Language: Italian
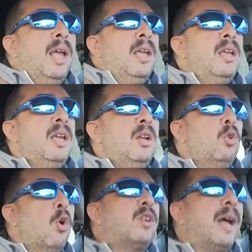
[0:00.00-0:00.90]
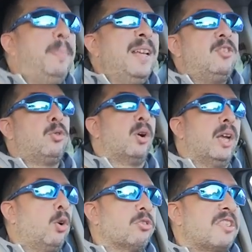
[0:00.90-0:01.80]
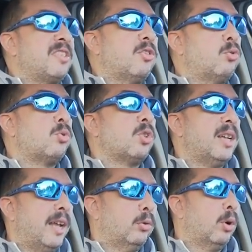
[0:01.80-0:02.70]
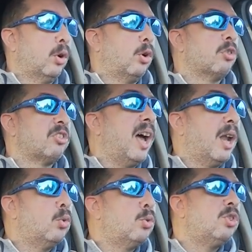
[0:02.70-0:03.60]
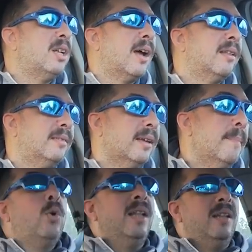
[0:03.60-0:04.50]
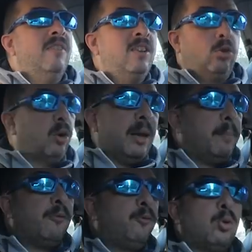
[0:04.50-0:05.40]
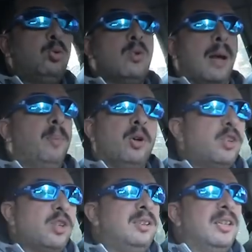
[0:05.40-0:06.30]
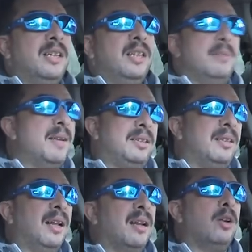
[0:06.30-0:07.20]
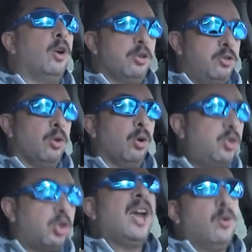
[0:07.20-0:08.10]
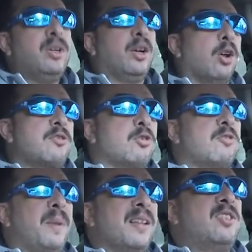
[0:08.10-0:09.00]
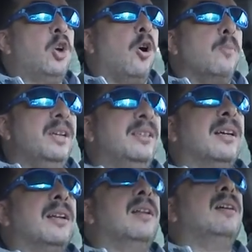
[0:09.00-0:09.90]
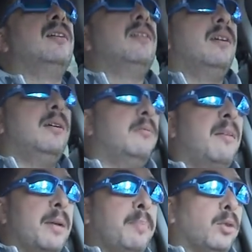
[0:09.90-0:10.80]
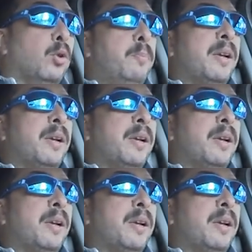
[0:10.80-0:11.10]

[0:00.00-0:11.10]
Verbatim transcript: E non capisco che cosa sta succedendo, è una cosa allucinante. Quindi, visto che per fortuna a poche centinaia di metri dal negozio c'è un negozio spazio Omnitel, eh, vabbè, prendo un